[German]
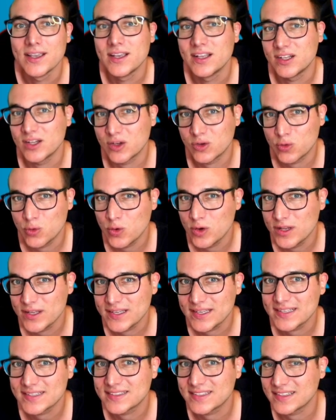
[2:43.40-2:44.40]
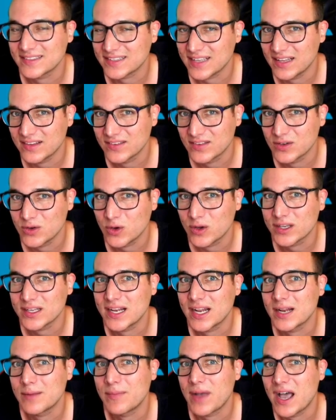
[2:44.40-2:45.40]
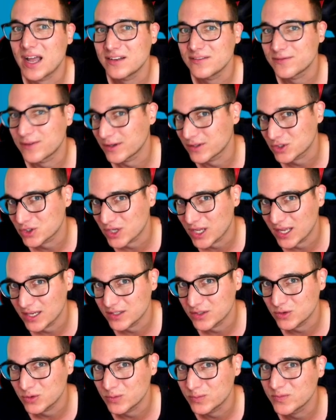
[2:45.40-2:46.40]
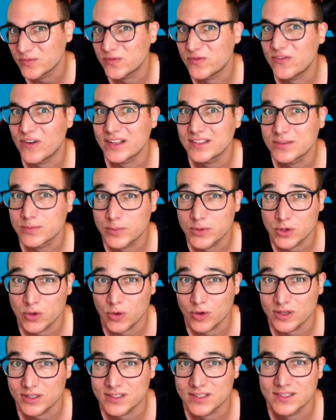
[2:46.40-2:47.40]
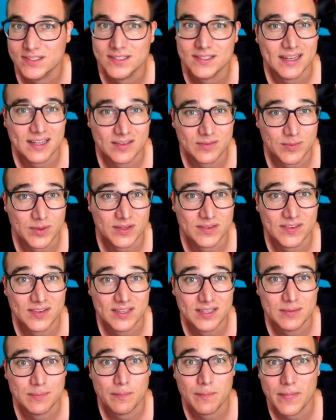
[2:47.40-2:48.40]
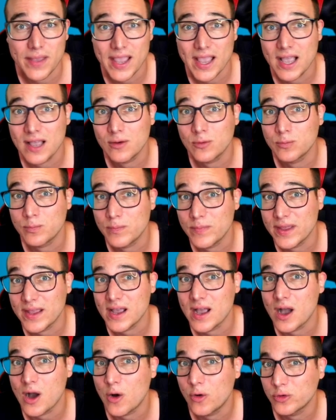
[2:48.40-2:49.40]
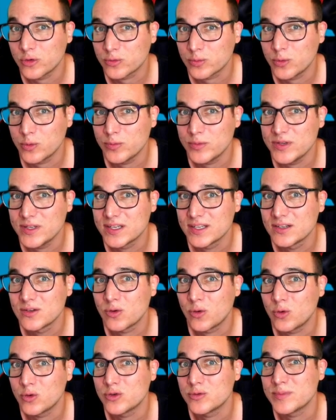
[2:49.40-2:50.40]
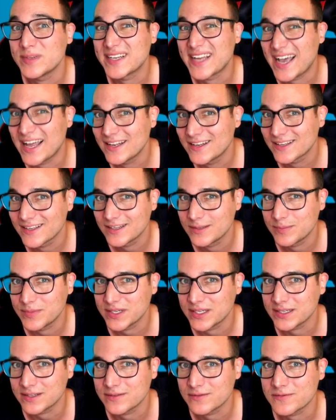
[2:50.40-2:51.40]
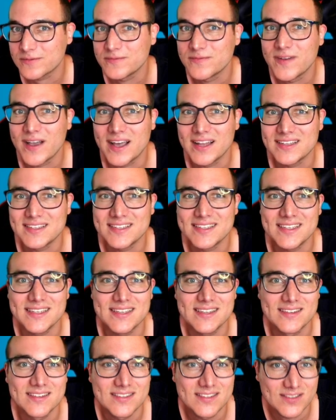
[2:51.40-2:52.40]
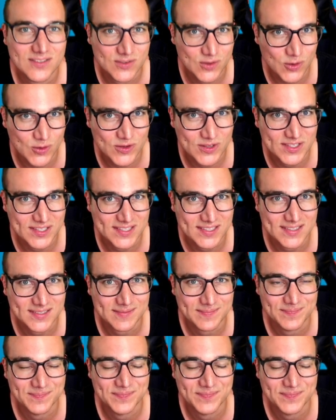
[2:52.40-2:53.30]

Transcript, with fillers: Natürlich ist das Ganze noch in einem Anfangsstadium, was bedeutet, dass man sich mehr und mehr ausprobieren und mit anderen Begriffen hantieren sollte.